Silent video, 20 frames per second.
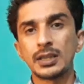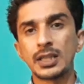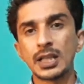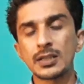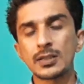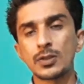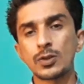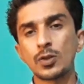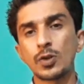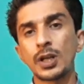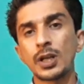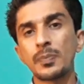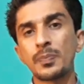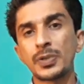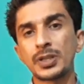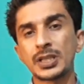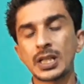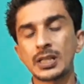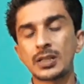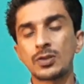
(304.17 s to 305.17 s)
10 डॉलर
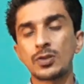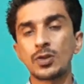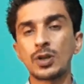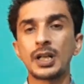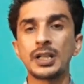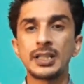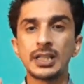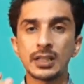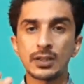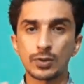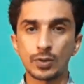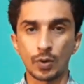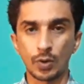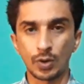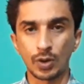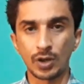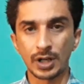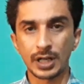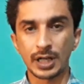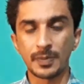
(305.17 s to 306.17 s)
50 डॉलर या 100
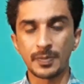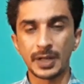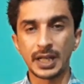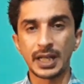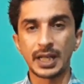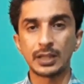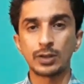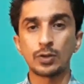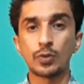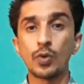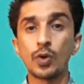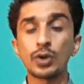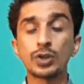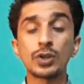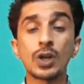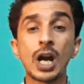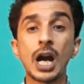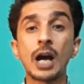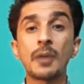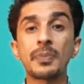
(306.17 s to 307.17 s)
डॉलर कमाए हैं तो वो
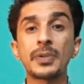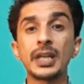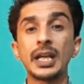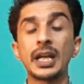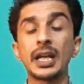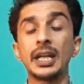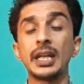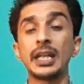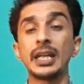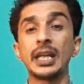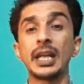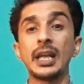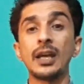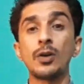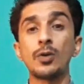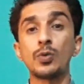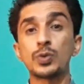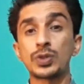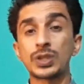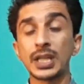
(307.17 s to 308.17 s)
जो आपकी अर्निंग है
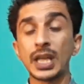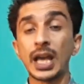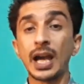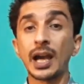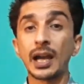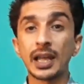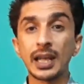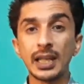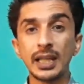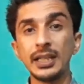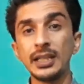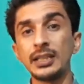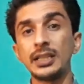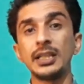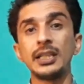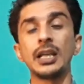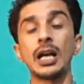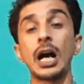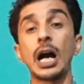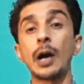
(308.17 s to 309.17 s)
उससे अगले ही
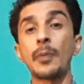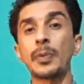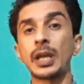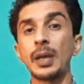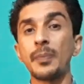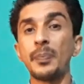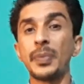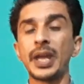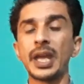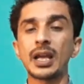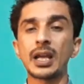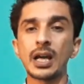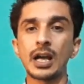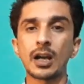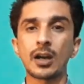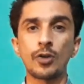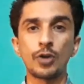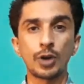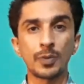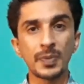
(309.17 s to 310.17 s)
दिन आपके बैंक
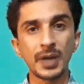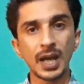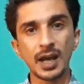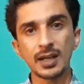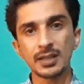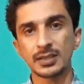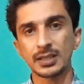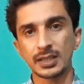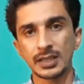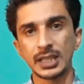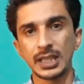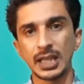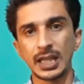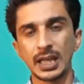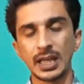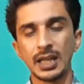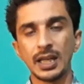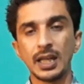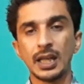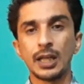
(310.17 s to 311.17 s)
अकाउंट में आ सकती है